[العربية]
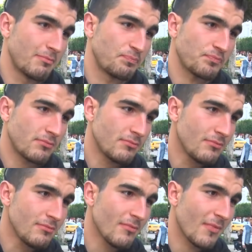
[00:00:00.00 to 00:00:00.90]
خلينا نزيد
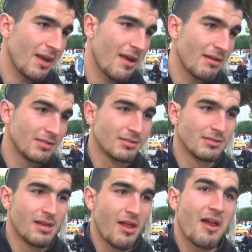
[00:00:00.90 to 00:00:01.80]
نتجسس انا عليك
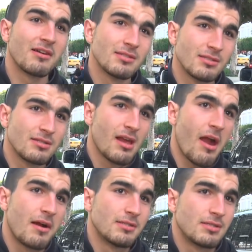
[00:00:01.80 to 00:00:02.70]
شويه قداش عمرك انت
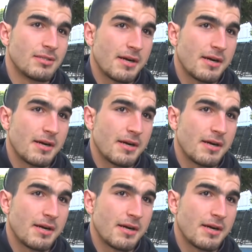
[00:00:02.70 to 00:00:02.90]
توا